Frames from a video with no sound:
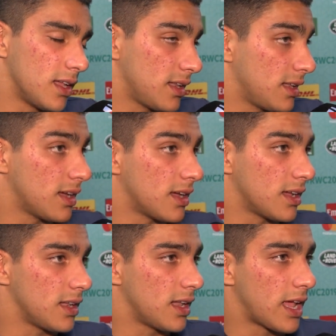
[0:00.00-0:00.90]

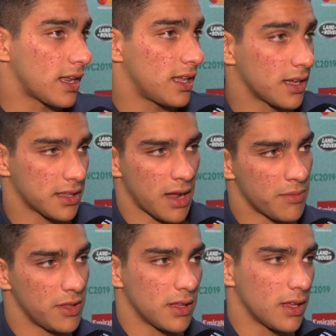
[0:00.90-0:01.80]
la, energía que
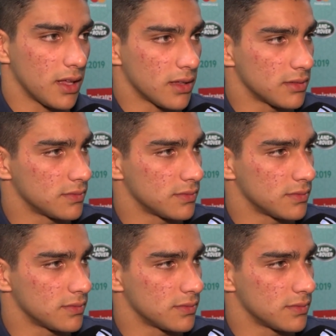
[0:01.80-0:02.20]
transmite